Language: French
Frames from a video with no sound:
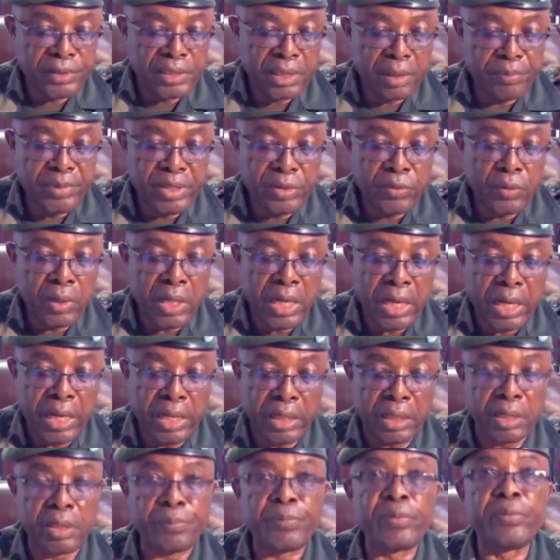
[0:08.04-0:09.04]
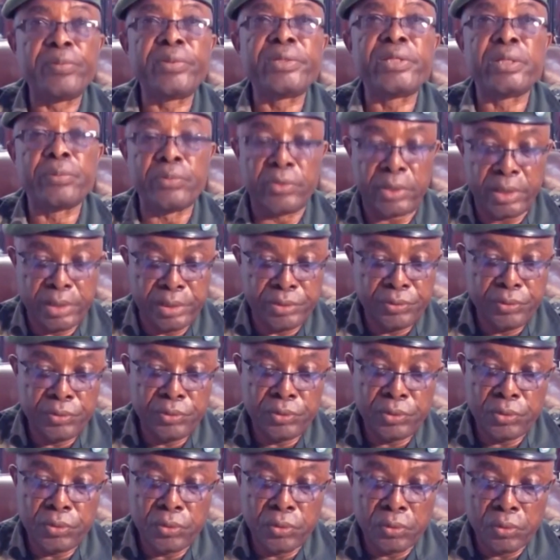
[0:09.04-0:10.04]
Les armées de la République démocratique
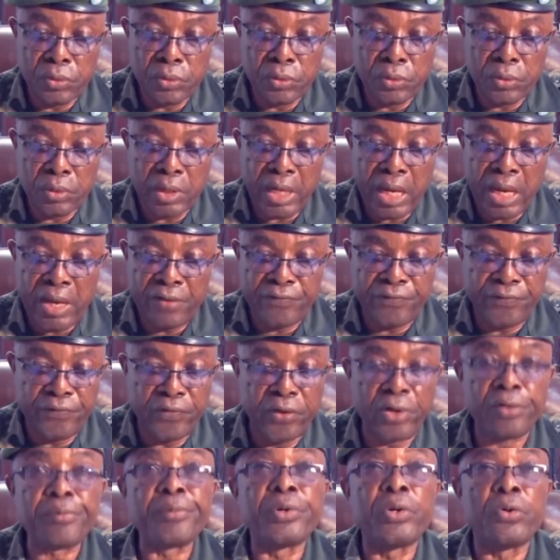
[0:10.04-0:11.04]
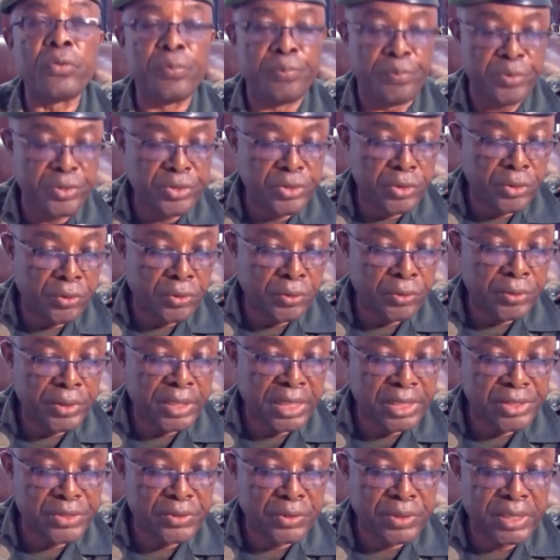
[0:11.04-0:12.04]
du Congo informent l'opinion
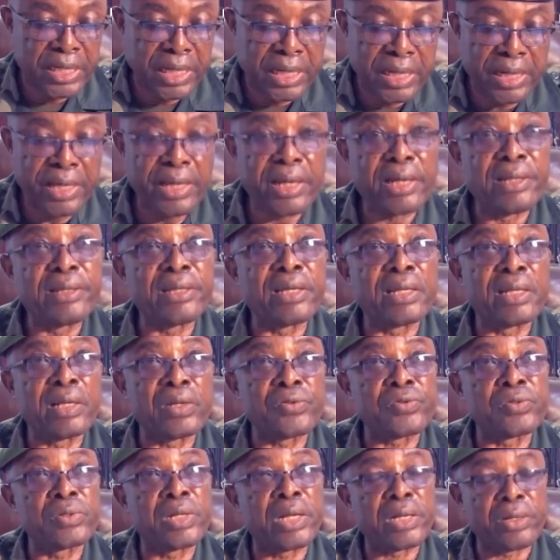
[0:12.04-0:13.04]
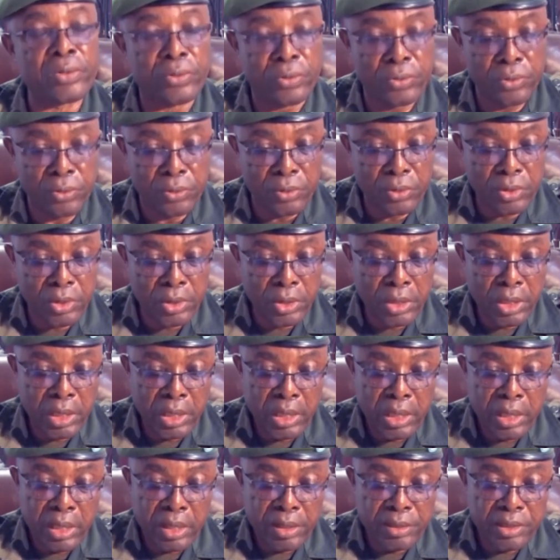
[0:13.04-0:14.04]
nationale et internationale que,
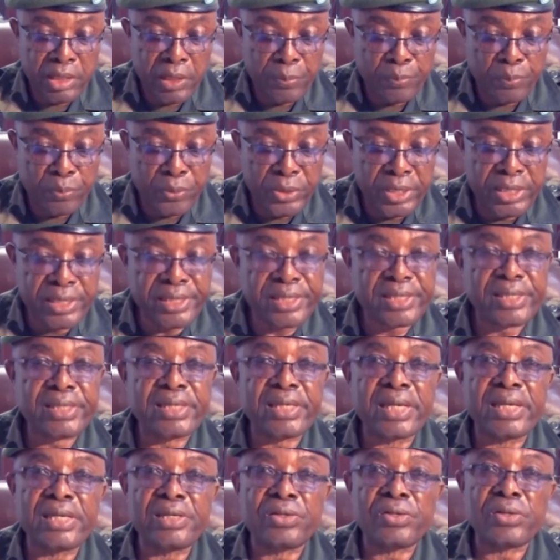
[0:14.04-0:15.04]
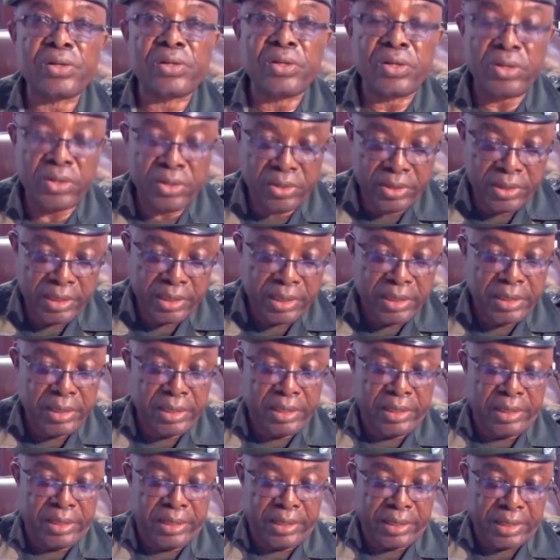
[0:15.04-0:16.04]
depuis 16h15
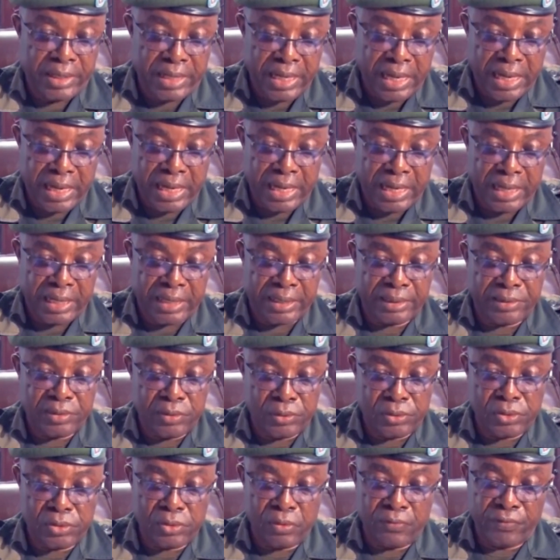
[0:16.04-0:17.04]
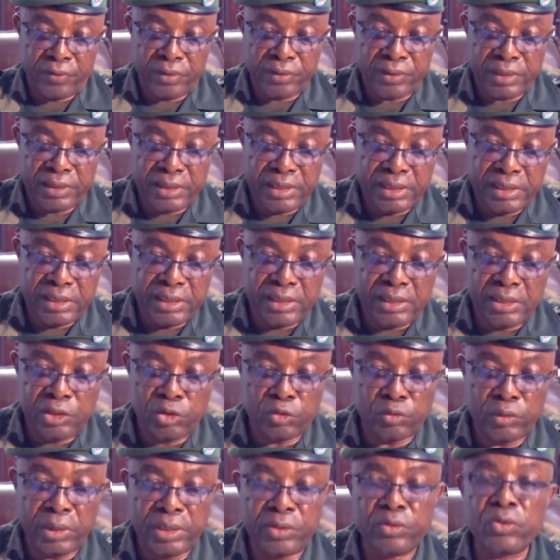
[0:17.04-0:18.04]
de ce vendredi 10
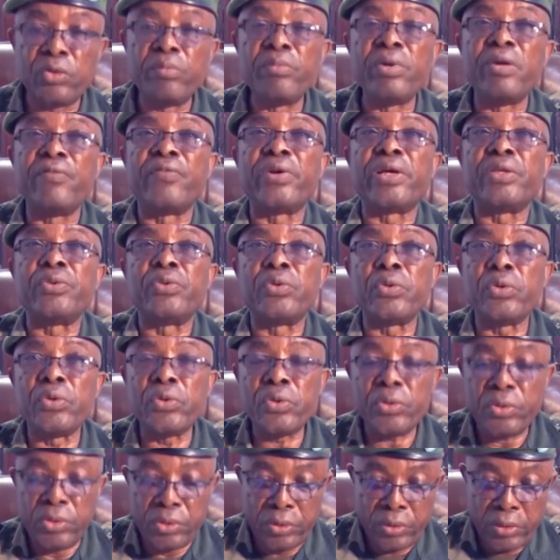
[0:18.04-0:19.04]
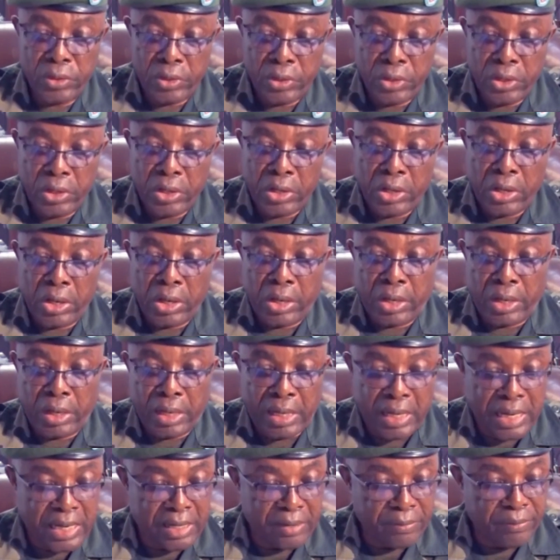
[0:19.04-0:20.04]
juin 2022,
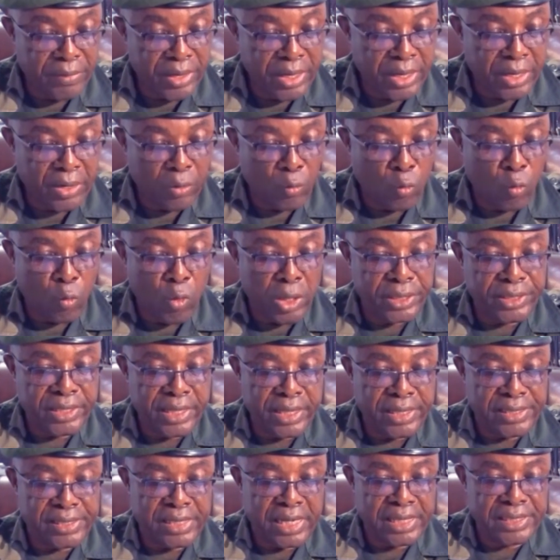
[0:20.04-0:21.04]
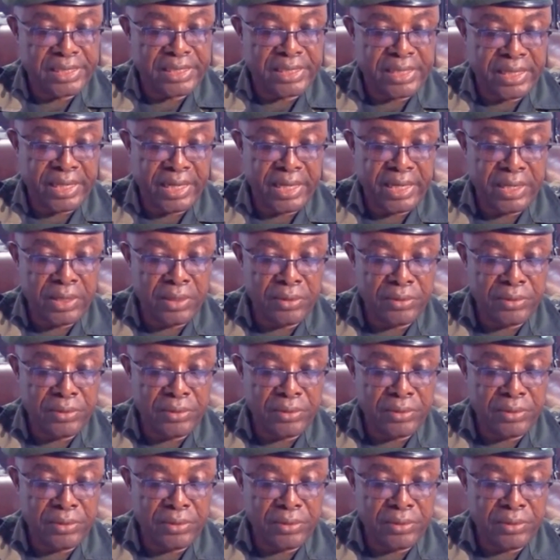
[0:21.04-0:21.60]
l'armée rwandaise a tiré